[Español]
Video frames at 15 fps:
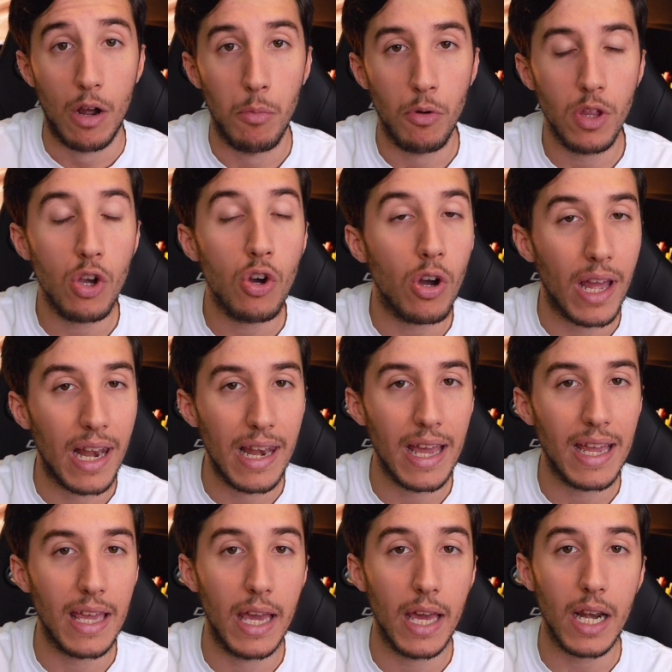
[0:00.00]
Como digo, el
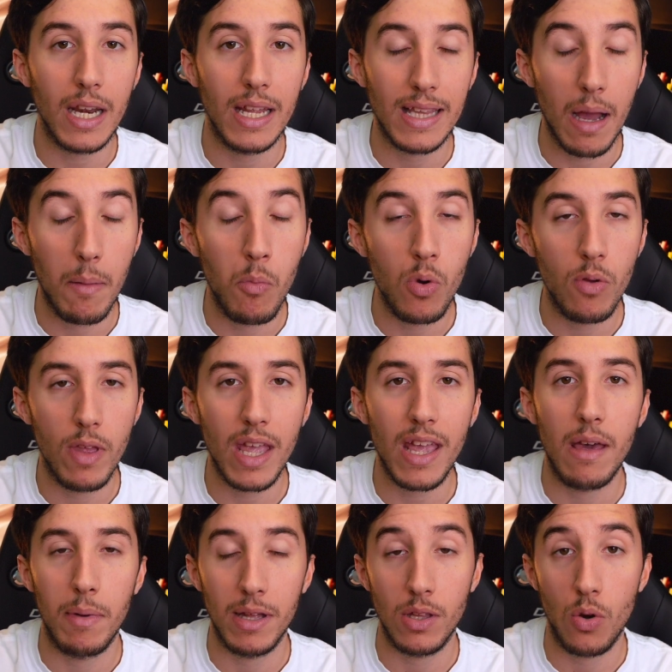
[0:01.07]
XR está muy bien y
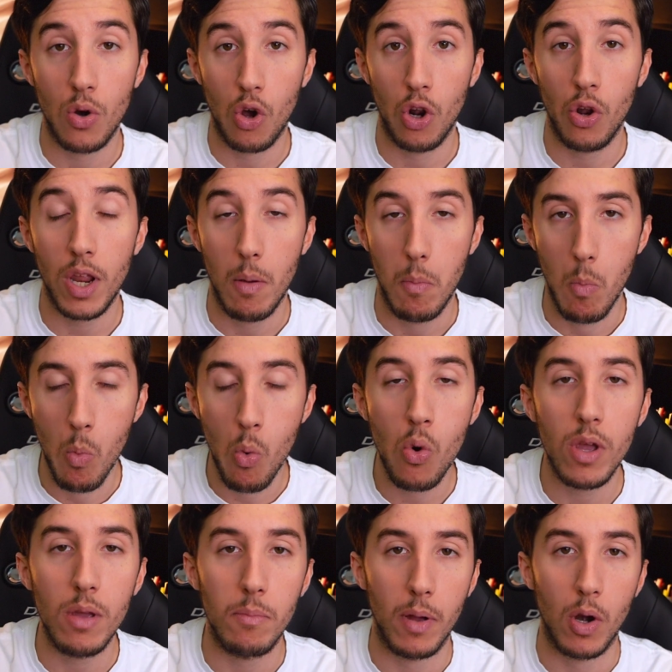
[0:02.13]
además tiene unos colores
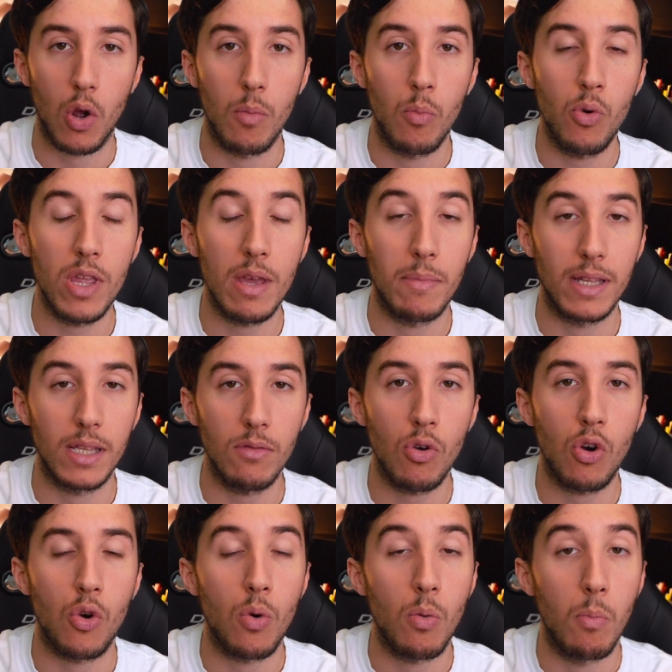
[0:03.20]
muy, pero que muy
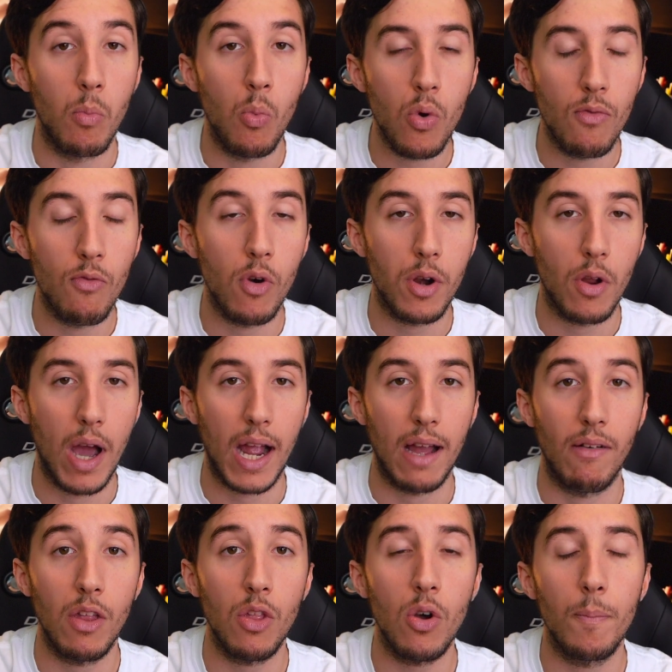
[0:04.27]
llamativos, con unos muy buenos
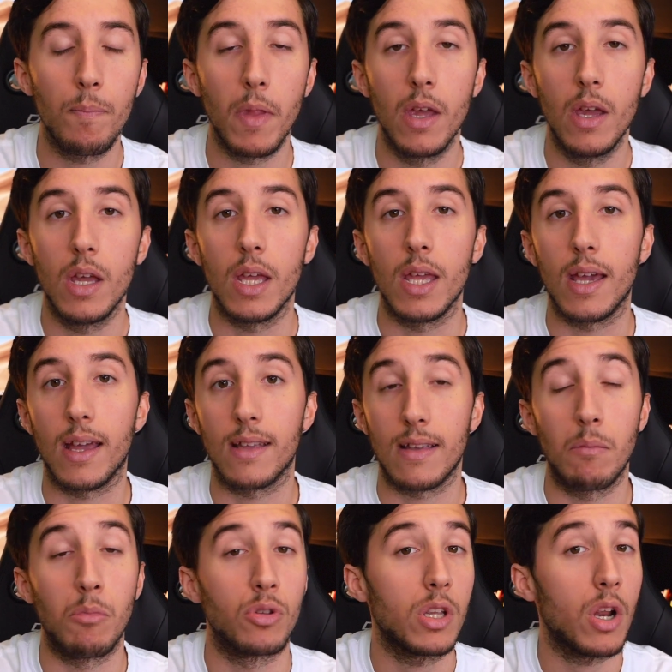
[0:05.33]
acabados. Y que
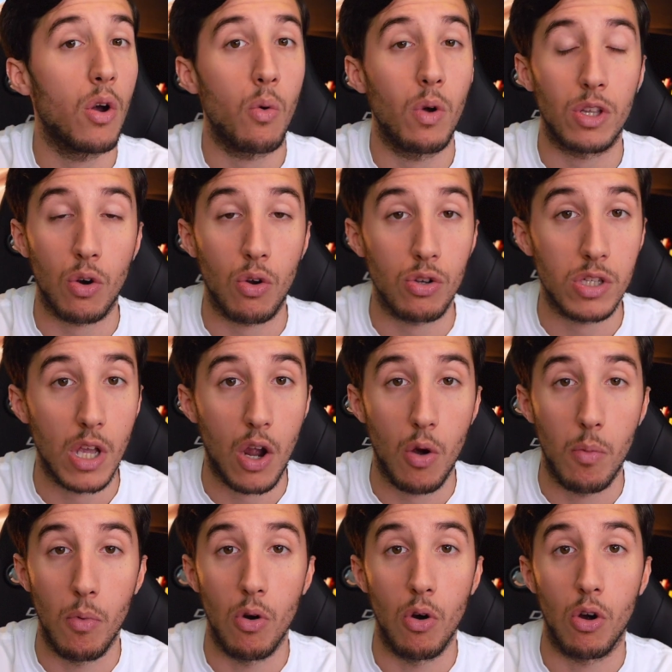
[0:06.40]
salvo tres o cuatro cosas,
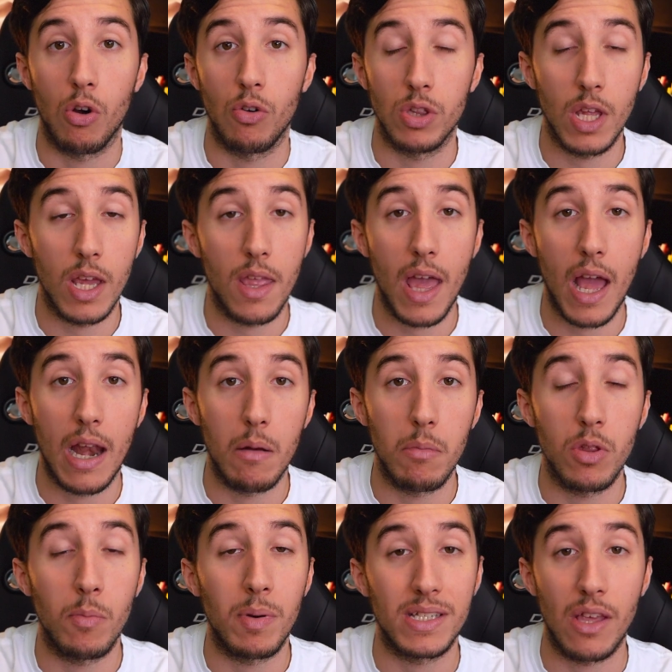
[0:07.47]
como os conté ya en el
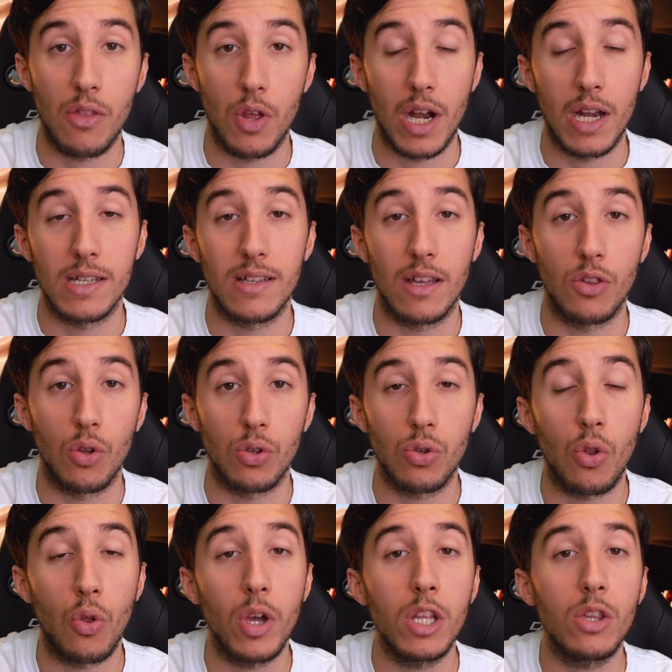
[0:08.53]
vídeo pasado analizando
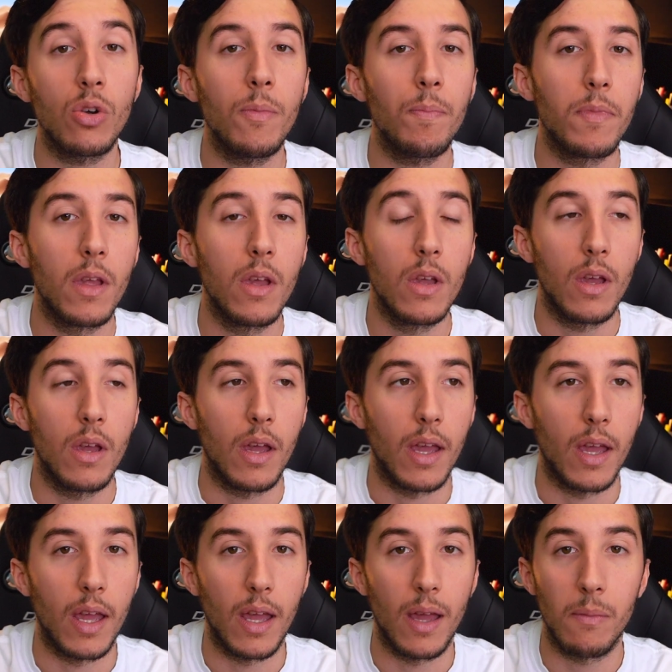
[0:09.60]
todo esto,
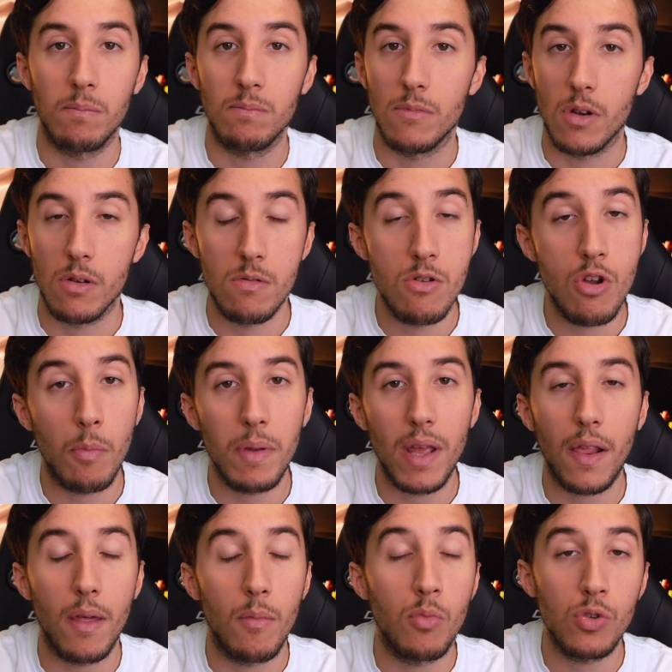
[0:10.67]
eh, no
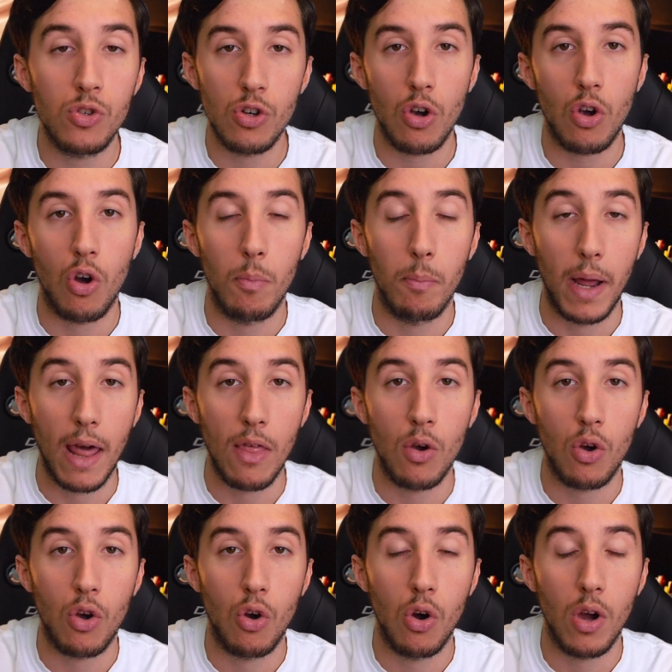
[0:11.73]
pierde mucho
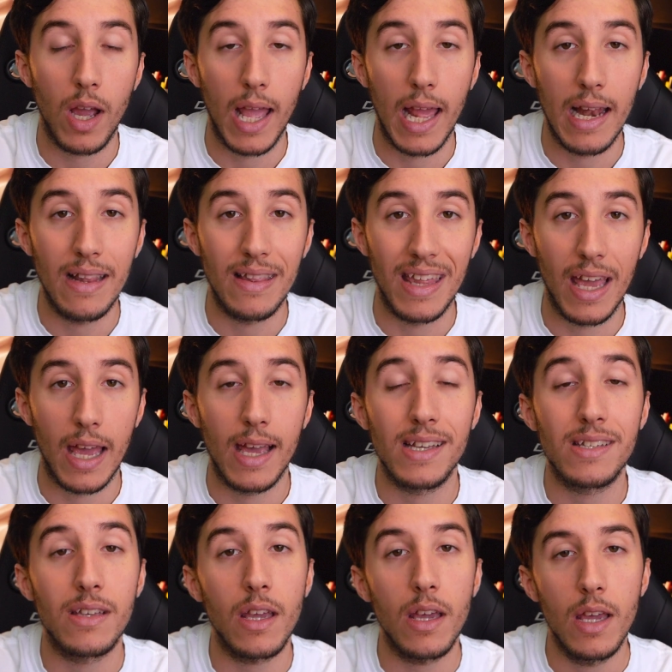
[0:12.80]
comparado con el
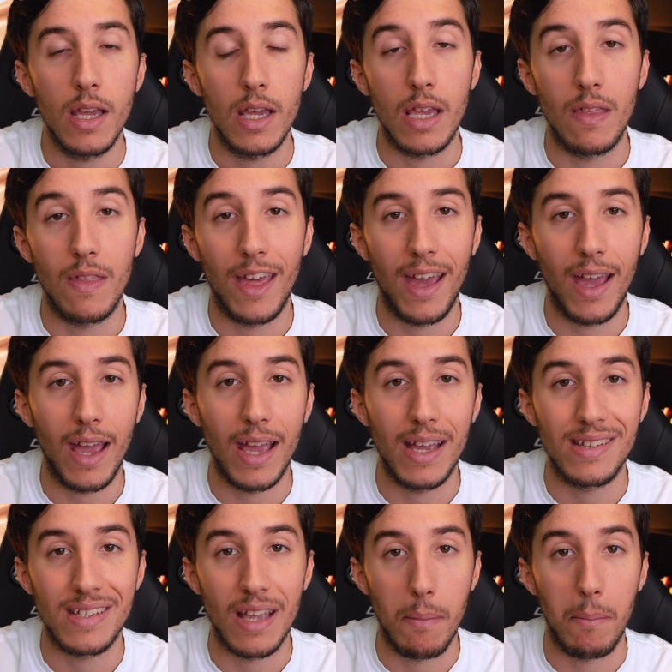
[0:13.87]
10S y
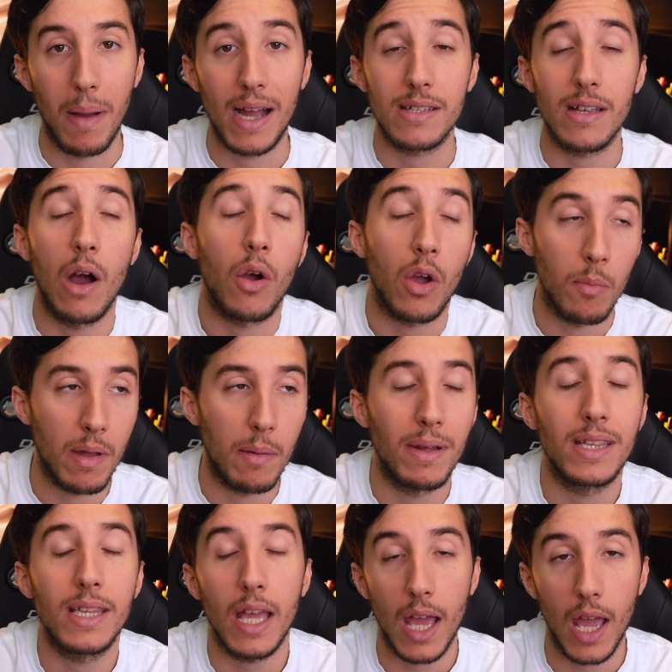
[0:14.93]
10S Max, aunque
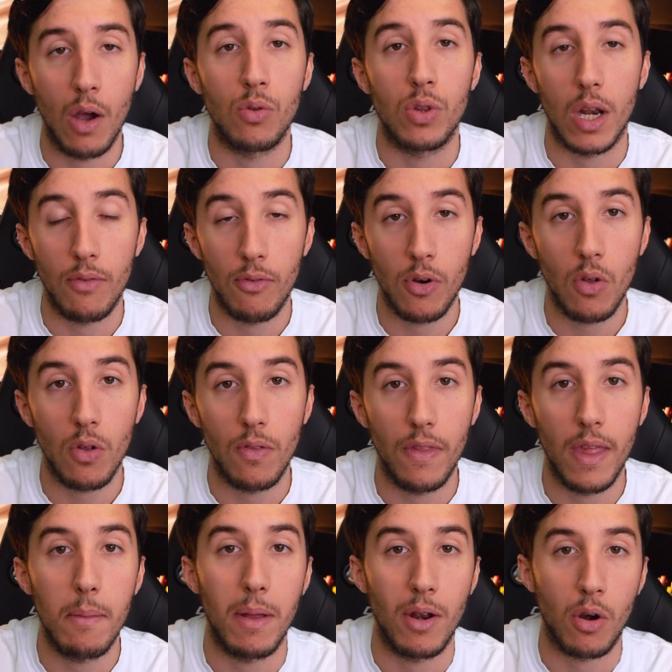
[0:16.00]
obviamente es un teléfono
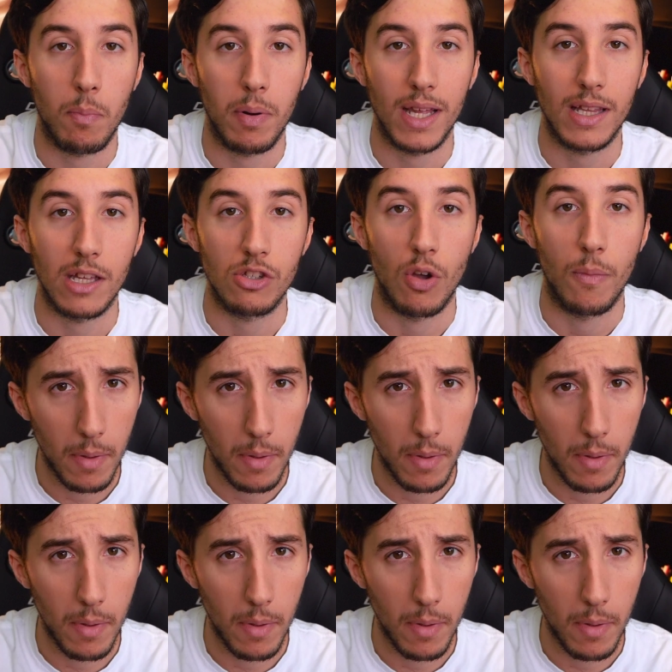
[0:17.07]
de menor prestación.